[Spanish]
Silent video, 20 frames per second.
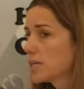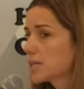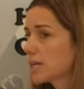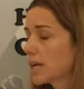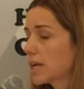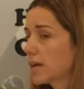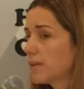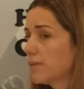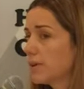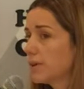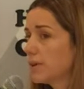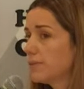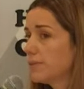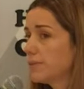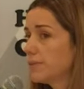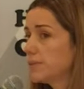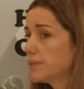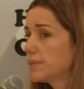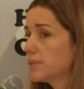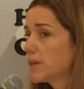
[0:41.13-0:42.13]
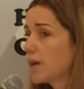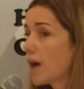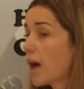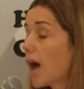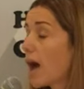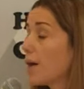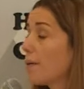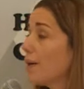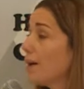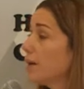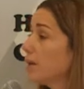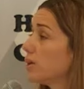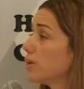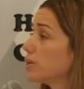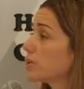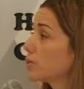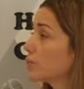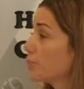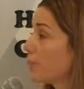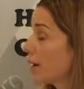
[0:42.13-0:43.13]
ya que beneficia a
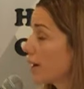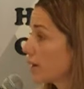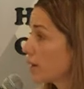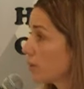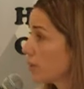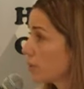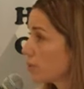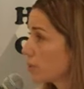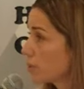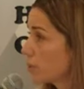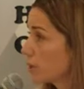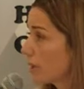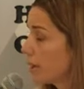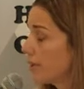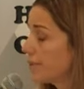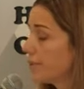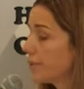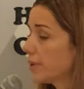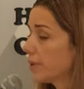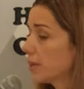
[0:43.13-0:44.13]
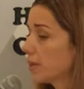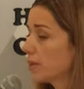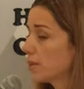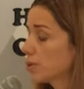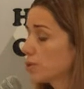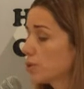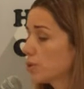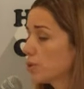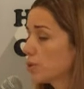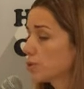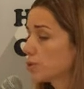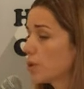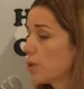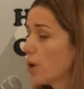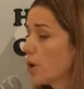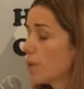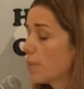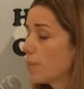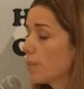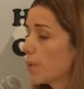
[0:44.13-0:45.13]
varios barrios. Entre ellos
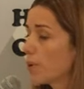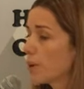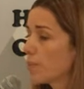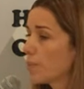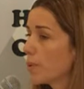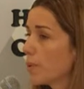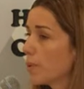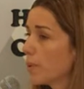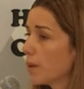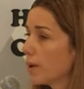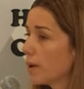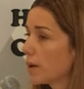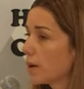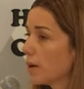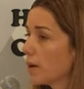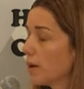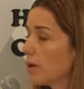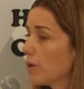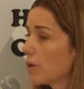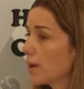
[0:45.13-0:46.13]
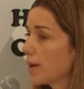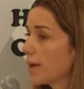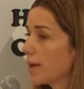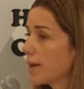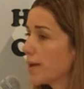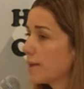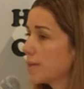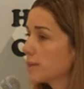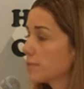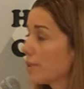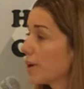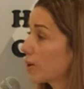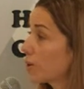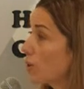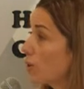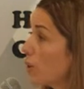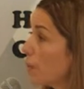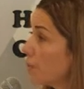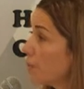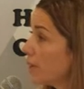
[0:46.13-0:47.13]
podemos ver lo que es
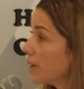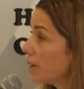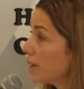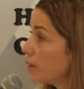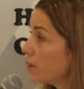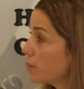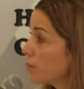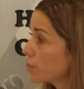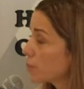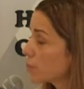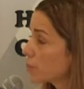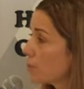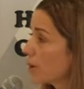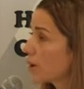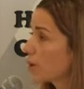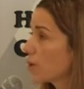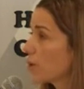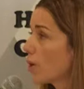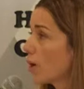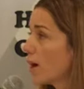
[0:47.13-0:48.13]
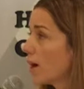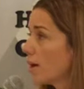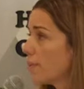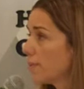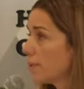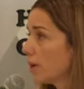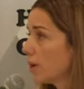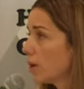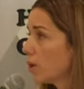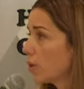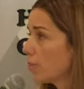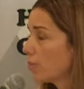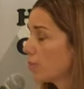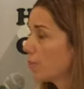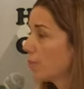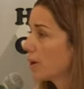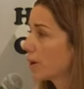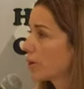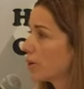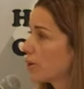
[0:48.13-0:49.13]
Barrio Los Pinos, Barrio
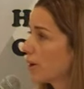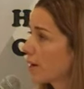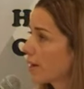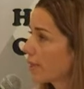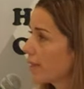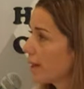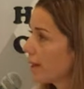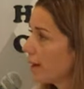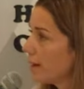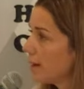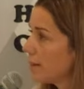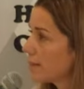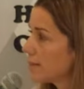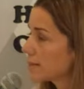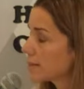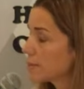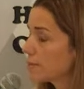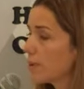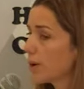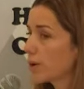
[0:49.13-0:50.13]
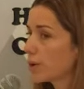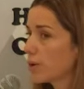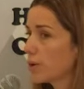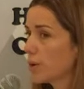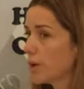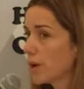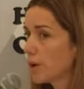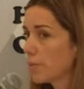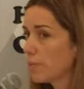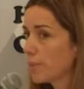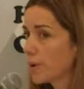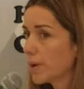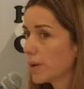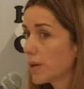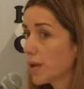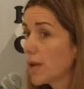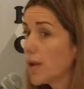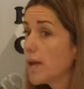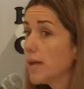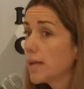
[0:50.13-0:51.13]
Amelon, Barrio Cardales, Barrio
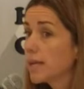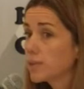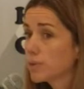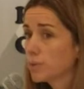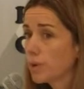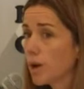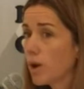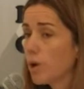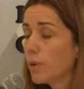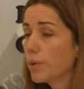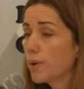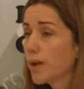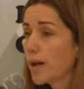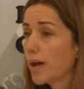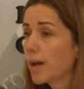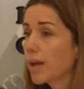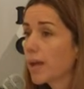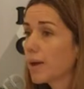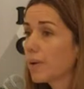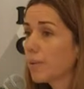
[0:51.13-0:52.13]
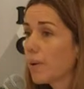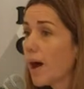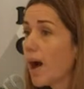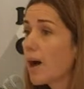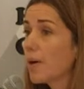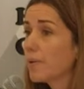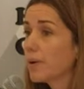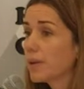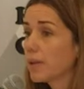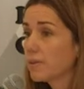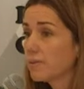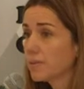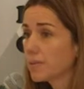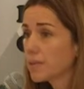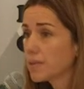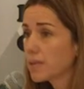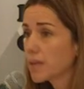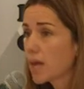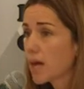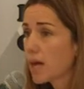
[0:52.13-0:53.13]
Neumann. Es una obra que va a
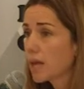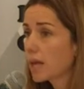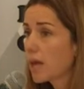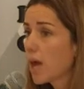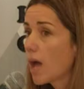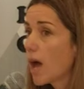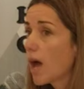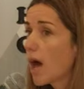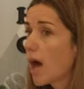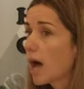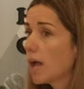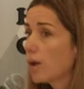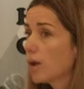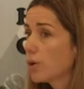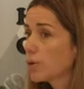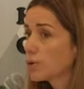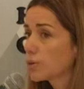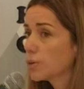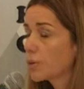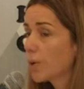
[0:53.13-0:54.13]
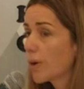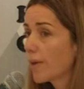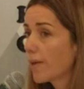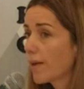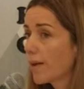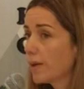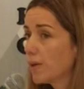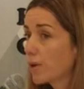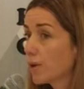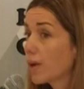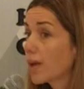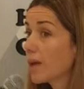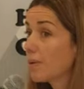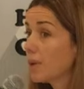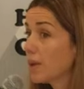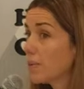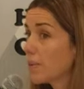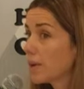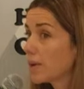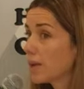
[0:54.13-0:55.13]
beneficiar a los ciudadanos que
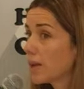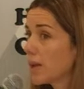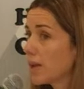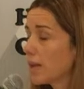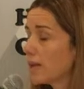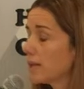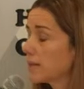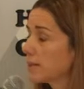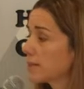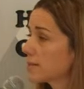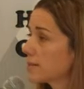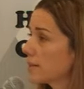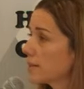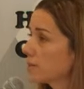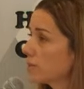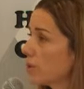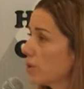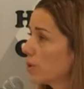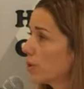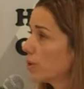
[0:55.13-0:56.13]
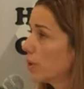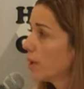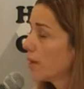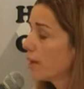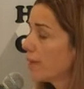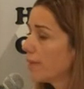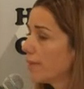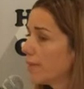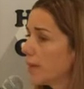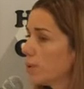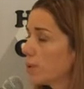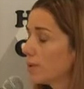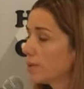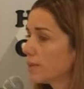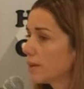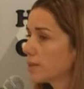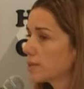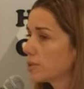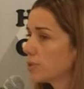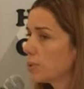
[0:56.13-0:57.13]
viven en este sector de
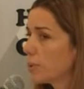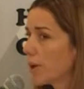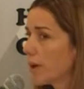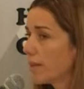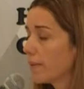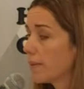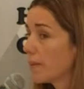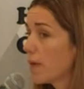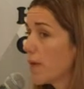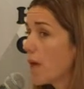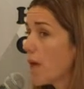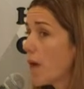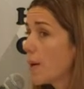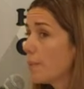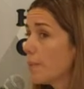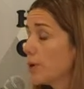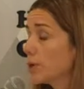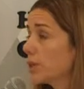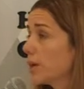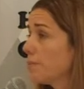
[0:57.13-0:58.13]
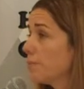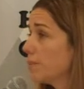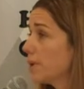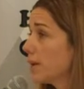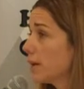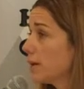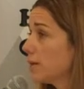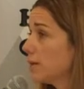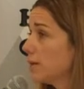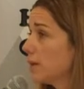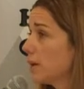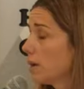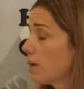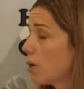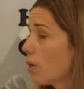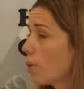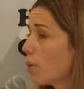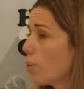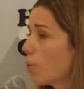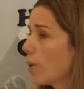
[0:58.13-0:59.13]
nuestra ciudad. Pero también
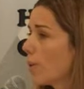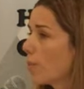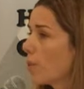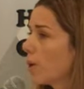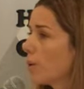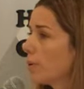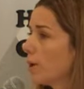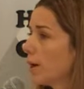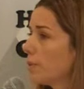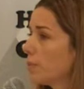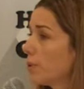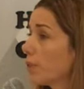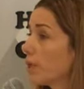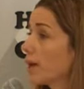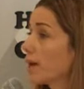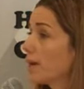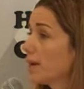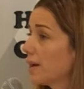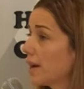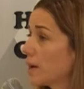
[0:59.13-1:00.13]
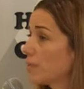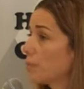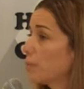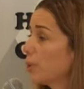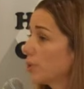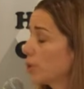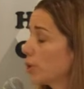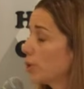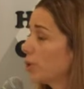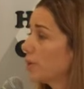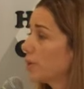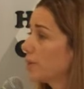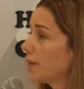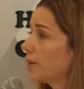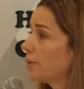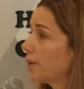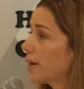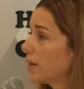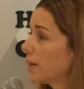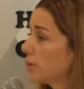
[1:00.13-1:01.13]
cuando hablamos de generar puestos de
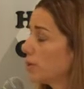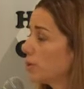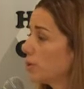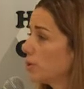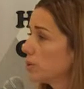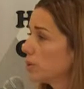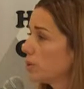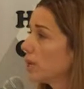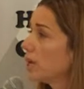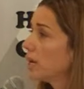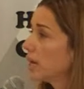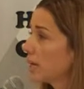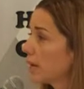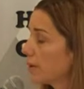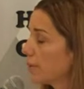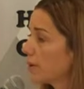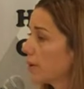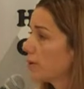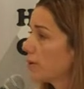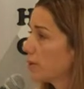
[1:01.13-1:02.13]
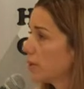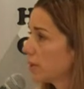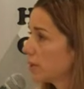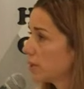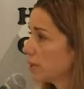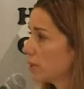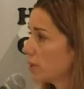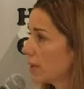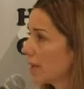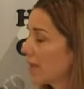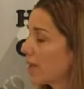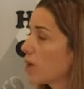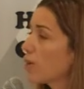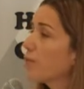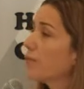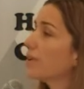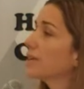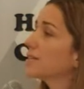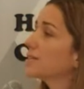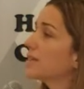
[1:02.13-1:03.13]
trabajo, tiene que ver con esto, de qué
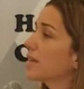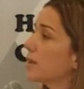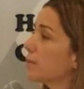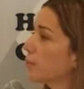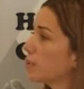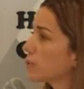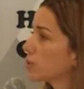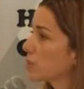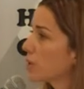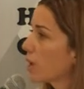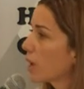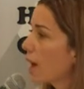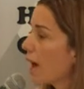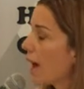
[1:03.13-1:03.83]
ofrecemos